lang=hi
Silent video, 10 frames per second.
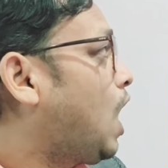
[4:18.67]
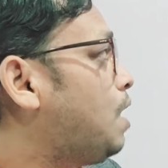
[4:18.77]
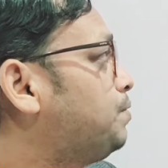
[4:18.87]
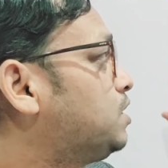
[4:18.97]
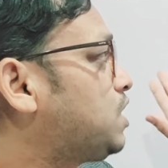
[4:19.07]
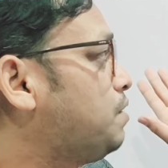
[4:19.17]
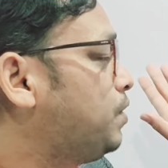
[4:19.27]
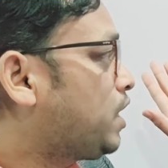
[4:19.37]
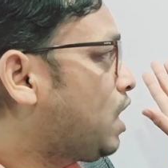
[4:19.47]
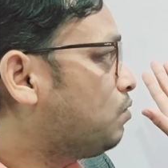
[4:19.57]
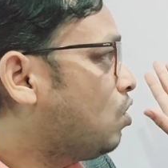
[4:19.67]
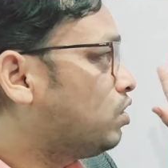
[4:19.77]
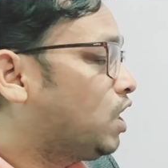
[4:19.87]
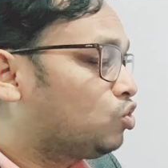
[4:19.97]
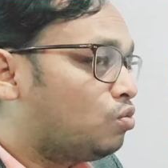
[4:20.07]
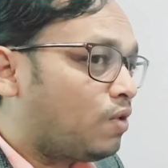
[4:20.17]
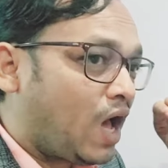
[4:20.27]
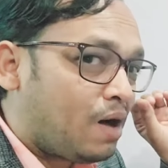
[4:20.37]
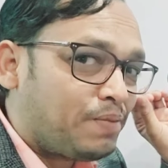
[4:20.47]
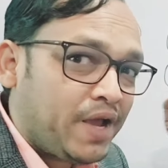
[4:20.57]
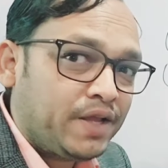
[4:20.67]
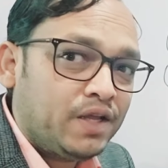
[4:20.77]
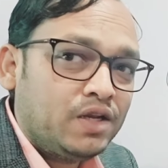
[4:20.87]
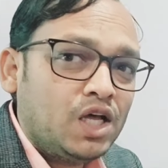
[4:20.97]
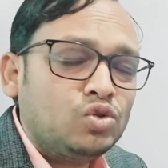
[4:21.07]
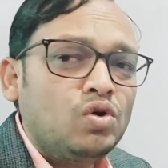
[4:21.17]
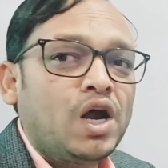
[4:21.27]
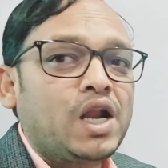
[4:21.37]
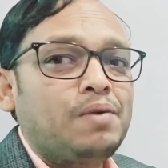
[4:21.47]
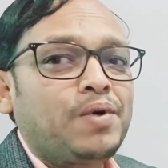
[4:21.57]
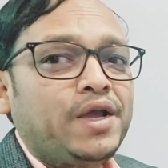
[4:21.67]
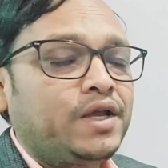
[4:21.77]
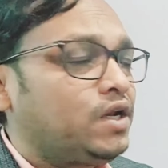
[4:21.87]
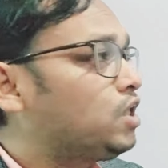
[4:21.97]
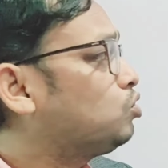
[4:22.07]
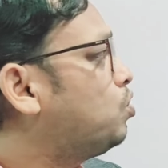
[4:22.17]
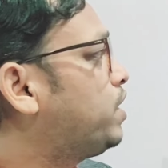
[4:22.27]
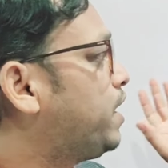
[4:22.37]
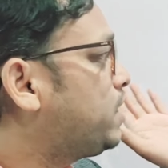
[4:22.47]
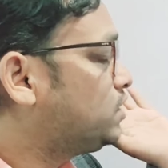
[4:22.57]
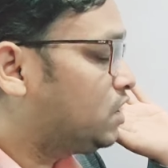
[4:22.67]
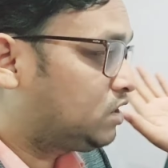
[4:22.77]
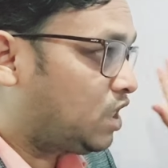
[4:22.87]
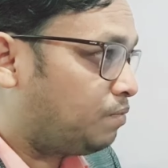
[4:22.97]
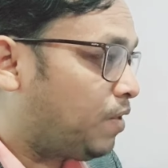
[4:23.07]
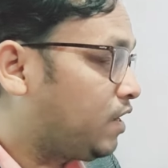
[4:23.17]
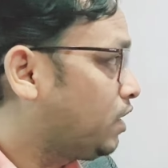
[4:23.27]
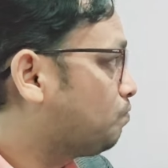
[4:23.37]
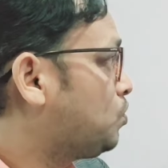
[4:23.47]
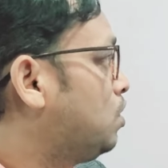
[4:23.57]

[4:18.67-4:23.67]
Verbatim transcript: आप एस आई पी का अमाउंट न तो बढ़ा पाएंगे न तो घटा पाएंगे न तो डेट चेंज कर पाएंगे